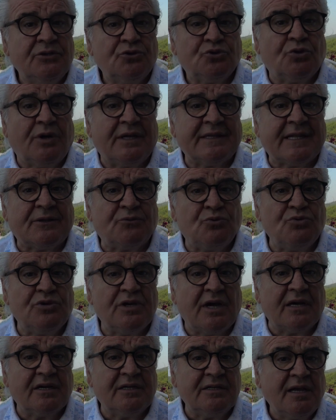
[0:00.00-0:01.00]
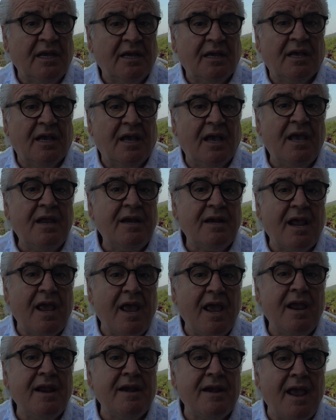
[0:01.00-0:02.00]
Şu anda dünyanın en
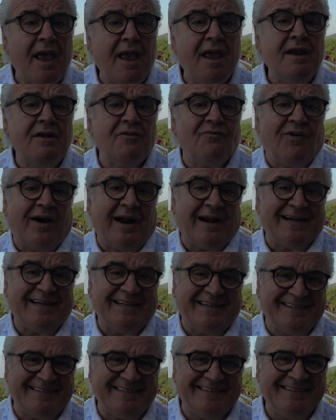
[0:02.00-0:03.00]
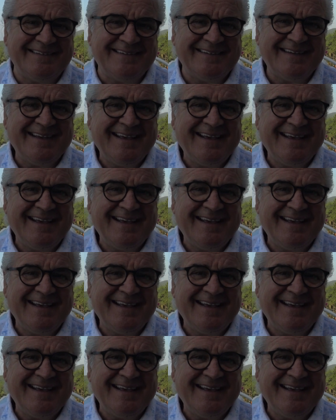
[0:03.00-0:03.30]
en en varlıklı,